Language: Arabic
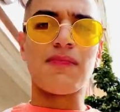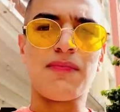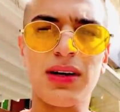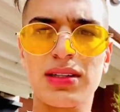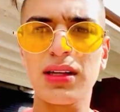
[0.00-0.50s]

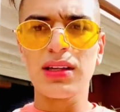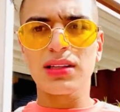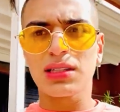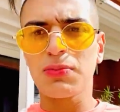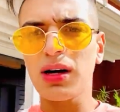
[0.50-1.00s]
مع 6 ديال
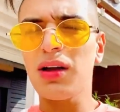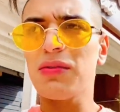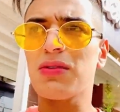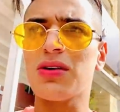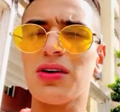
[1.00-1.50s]
الصباح انا
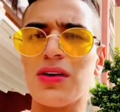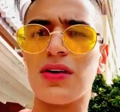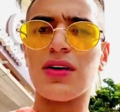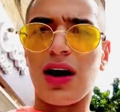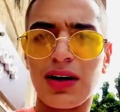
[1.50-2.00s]
فقت مع
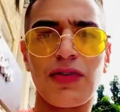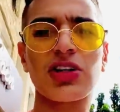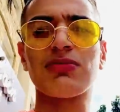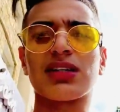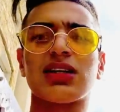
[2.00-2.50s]
6 انا
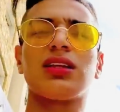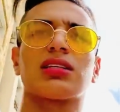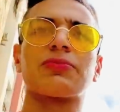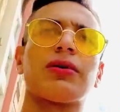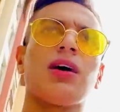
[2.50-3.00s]
فقت مع 6 ديال
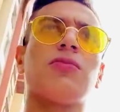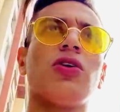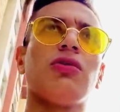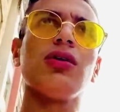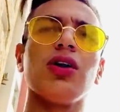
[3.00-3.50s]
الصباح المهم